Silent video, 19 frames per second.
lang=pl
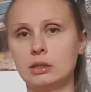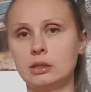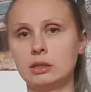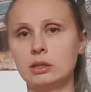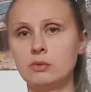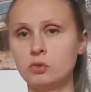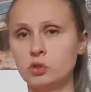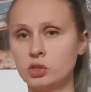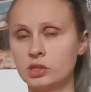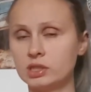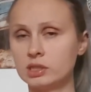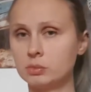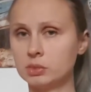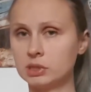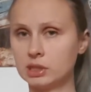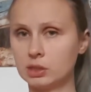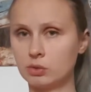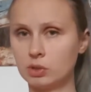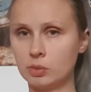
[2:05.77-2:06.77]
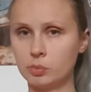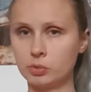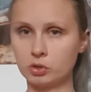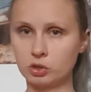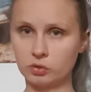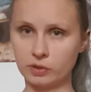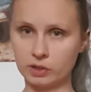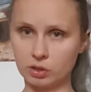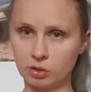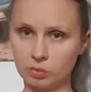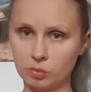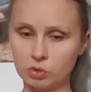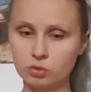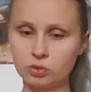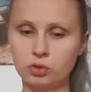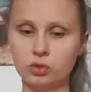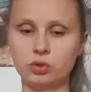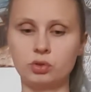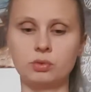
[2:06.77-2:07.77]
tym wszystkim steruje
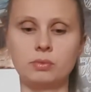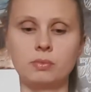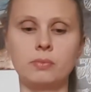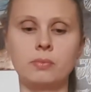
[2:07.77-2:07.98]
podświadomość.